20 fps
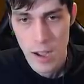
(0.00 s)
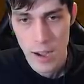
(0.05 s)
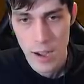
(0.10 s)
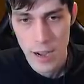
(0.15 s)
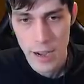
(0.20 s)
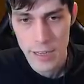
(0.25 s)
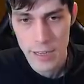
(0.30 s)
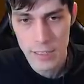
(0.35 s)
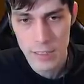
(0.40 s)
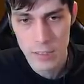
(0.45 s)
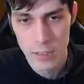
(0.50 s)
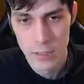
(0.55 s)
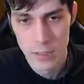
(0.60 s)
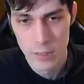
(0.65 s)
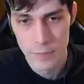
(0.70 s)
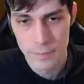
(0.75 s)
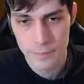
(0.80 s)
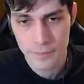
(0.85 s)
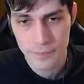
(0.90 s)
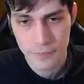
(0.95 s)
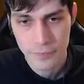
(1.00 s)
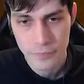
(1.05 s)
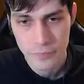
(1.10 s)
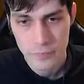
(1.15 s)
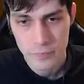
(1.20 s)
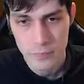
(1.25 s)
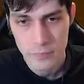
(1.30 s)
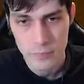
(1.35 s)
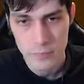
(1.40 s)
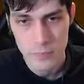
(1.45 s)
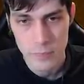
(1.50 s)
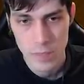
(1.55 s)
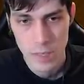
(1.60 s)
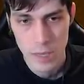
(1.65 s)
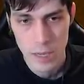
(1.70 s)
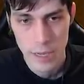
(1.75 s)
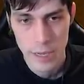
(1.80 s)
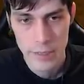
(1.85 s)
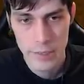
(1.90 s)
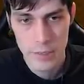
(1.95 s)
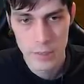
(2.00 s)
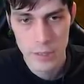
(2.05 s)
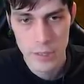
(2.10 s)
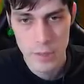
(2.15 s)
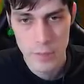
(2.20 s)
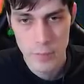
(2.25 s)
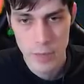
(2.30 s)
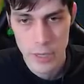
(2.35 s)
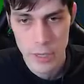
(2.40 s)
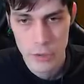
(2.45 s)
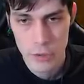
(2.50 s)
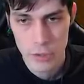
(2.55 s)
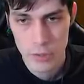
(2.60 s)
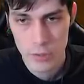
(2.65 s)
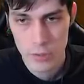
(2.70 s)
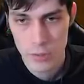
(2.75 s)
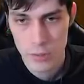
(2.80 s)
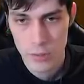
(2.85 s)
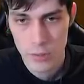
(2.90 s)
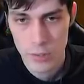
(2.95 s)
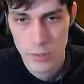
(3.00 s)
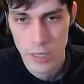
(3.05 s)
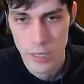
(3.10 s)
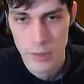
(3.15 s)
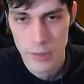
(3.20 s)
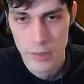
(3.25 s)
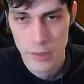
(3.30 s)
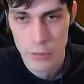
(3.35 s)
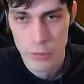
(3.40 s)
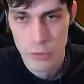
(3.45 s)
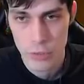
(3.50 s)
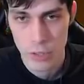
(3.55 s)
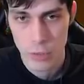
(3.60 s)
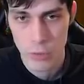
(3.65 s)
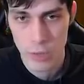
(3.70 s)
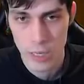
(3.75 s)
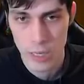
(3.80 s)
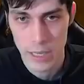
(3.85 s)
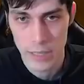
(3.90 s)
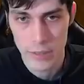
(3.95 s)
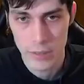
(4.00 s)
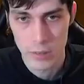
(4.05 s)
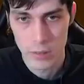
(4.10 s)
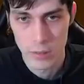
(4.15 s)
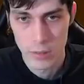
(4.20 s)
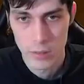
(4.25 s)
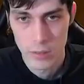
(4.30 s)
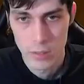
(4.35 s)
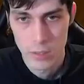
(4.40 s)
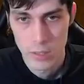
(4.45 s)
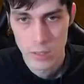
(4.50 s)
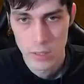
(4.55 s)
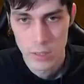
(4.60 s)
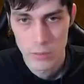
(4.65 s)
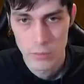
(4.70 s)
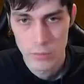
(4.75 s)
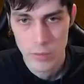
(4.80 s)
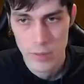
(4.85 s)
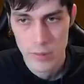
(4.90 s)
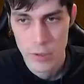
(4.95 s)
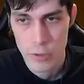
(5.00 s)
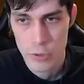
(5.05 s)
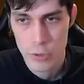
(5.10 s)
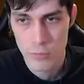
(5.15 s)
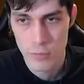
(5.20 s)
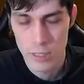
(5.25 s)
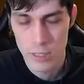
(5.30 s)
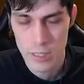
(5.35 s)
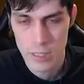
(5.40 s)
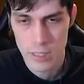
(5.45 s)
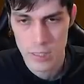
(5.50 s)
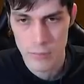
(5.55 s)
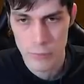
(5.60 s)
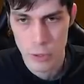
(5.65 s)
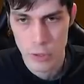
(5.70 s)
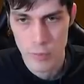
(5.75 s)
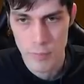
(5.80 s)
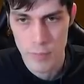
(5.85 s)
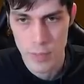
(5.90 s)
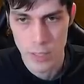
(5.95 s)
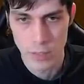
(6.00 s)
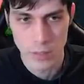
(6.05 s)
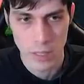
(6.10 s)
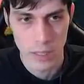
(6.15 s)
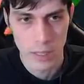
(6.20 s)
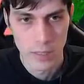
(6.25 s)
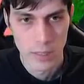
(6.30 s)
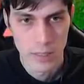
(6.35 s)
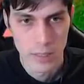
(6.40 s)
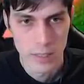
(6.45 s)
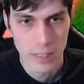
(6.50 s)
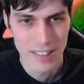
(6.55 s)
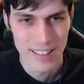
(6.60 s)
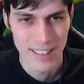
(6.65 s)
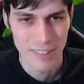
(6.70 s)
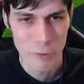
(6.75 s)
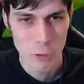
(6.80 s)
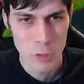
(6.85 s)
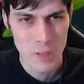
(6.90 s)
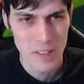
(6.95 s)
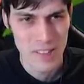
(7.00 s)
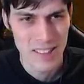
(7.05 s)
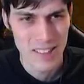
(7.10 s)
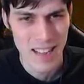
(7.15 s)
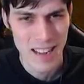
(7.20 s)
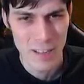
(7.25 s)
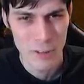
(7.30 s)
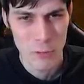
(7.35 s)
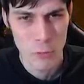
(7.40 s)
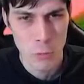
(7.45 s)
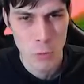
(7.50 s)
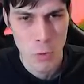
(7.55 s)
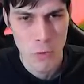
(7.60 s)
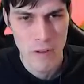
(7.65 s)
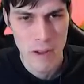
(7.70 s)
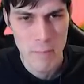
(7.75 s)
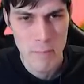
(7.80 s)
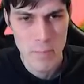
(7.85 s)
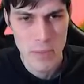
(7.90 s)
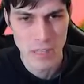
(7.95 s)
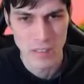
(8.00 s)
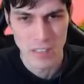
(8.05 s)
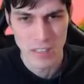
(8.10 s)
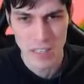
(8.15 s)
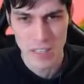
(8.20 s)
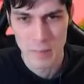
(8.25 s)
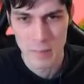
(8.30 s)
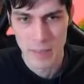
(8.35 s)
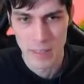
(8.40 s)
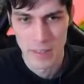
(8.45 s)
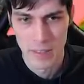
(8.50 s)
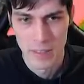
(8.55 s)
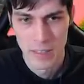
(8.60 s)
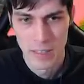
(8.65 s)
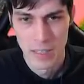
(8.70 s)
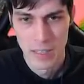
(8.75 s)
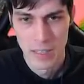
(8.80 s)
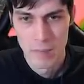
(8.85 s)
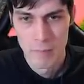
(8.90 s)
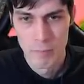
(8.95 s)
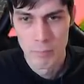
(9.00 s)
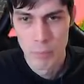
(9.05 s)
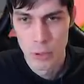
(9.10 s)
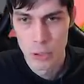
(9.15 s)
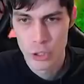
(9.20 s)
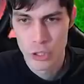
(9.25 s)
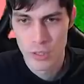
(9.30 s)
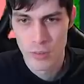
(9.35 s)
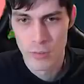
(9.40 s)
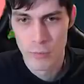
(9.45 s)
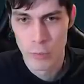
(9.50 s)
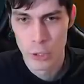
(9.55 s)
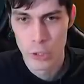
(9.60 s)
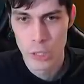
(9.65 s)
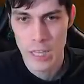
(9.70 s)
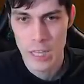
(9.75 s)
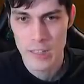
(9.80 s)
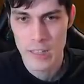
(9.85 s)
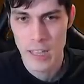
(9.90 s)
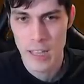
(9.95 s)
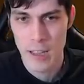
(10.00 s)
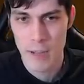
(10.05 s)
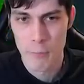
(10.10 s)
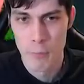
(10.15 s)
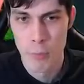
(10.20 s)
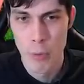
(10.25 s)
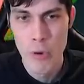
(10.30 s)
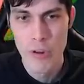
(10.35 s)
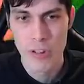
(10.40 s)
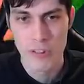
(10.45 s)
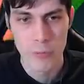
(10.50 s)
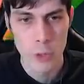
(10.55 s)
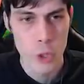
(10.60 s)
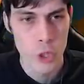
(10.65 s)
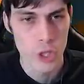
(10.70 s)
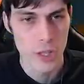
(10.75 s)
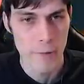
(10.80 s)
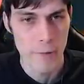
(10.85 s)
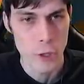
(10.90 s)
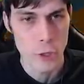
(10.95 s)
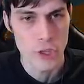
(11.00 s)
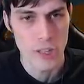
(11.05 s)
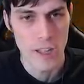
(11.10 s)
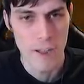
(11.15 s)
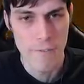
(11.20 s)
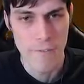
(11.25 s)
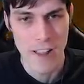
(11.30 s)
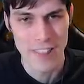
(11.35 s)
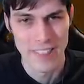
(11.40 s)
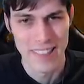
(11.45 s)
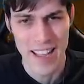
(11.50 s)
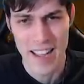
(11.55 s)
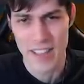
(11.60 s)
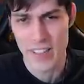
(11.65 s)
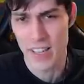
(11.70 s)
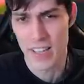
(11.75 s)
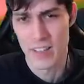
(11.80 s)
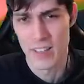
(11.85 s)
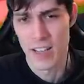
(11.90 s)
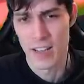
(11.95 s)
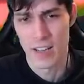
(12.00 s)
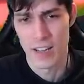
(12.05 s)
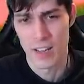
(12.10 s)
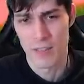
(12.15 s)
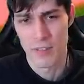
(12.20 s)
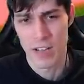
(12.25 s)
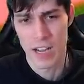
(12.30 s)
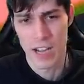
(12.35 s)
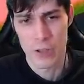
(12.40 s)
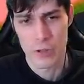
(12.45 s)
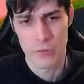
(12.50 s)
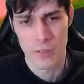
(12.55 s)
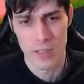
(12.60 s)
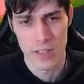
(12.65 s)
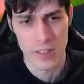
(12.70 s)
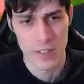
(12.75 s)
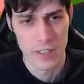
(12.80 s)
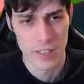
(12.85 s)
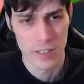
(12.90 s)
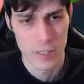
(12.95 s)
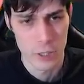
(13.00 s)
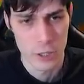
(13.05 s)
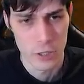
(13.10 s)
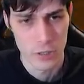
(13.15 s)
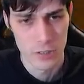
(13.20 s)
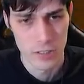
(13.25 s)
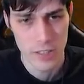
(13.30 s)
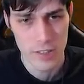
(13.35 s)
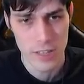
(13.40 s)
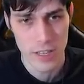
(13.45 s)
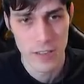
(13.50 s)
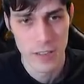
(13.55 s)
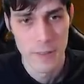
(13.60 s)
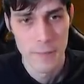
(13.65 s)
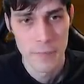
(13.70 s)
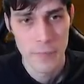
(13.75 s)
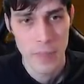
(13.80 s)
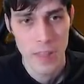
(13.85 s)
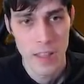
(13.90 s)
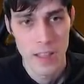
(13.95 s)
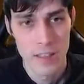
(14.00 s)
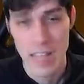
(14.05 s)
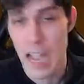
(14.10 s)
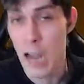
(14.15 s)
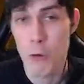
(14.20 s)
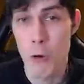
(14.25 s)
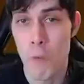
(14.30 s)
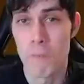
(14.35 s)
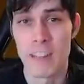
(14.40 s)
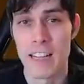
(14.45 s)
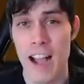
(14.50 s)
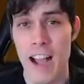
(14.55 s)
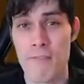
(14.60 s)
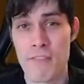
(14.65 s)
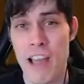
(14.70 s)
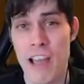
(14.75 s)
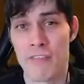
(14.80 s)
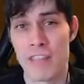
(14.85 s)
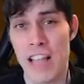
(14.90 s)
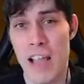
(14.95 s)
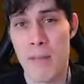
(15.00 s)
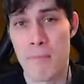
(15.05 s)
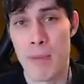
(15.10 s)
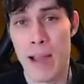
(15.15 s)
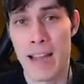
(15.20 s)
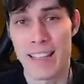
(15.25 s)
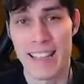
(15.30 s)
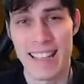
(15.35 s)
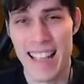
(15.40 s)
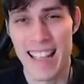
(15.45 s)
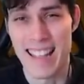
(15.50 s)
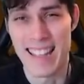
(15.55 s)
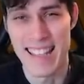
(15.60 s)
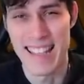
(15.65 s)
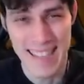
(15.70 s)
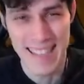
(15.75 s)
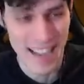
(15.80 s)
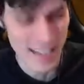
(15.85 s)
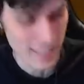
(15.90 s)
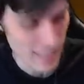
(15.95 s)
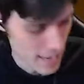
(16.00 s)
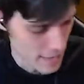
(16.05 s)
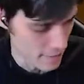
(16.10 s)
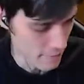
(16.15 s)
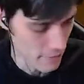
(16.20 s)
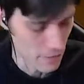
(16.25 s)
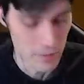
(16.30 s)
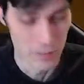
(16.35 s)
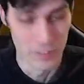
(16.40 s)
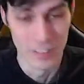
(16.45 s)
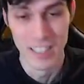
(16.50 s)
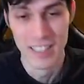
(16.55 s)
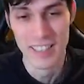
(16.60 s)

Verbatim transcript: Айдол... Айдол анимейшн? Я не знаю, что такое айдол. Но я знаю, что вот это, это вроде белка. Это вроде злая суровая белка, ребят. Боже, вот это буйство человеческой фантазии, однако, разворачивается на наших глазах. Такого говна в зоопарке я никогда не видел.